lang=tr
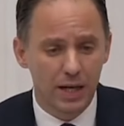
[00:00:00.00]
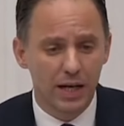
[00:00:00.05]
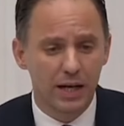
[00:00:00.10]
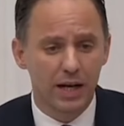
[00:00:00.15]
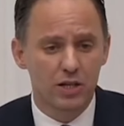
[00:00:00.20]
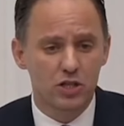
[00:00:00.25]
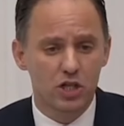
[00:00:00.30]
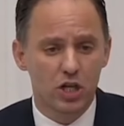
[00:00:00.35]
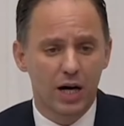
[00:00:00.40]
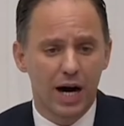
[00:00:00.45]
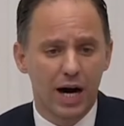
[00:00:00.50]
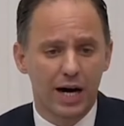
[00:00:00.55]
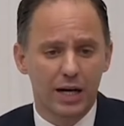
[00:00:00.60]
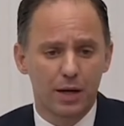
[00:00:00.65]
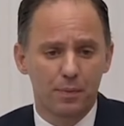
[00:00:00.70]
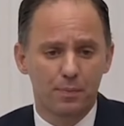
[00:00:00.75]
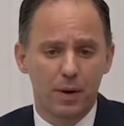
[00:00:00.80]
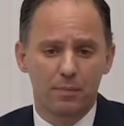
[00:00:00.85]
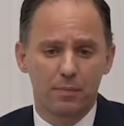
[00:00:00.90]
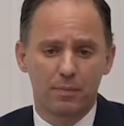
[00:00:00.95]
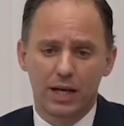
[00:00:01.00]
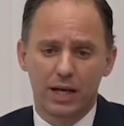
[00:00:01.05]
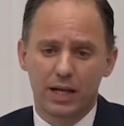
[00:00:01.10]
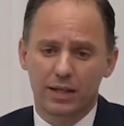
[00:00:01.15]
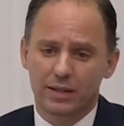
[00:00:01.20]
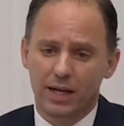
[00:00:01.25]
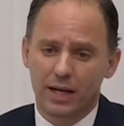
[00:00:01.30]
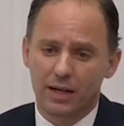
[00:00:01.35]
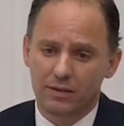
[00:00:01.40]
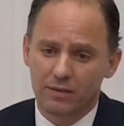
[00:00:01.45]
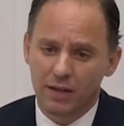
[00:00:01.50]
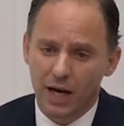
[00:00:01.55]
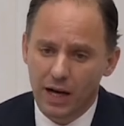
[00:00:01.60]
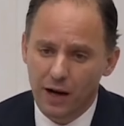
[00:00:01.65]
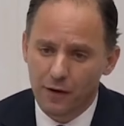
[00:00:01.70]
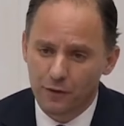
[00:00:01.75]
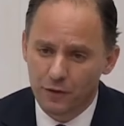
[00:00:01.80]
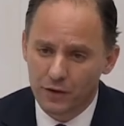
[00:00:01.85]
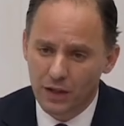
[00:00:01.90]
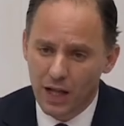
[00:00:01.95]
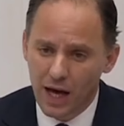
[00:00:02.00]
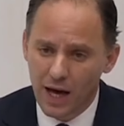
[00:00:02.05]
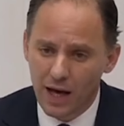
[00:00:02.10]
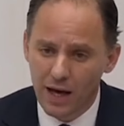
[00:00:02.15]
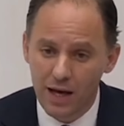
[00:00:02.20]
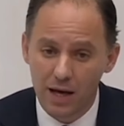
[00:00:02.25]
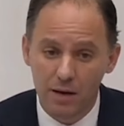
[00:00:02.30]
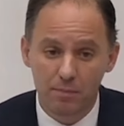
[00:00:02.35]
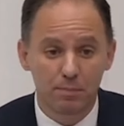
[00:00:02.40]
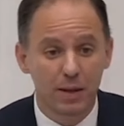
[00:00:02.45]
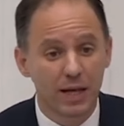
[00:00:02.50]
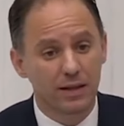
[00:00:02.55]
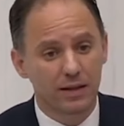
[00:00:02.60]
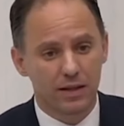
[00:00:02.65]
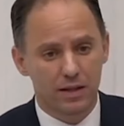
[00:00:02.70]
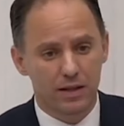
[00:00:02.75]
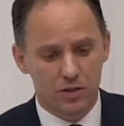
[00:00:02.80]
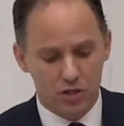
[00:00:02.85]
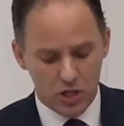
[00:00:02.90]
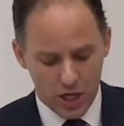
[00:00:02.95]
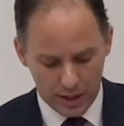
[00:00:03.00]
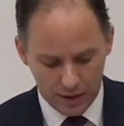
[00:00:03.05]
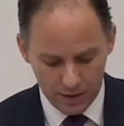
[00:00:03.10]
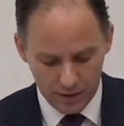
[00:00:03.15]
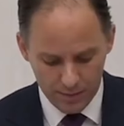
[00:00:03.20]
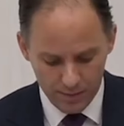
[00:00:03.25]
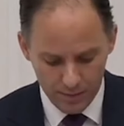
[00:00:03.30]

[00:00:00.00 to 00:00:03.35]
Birleşik Arap Emirlikleri tarafına bildirecek.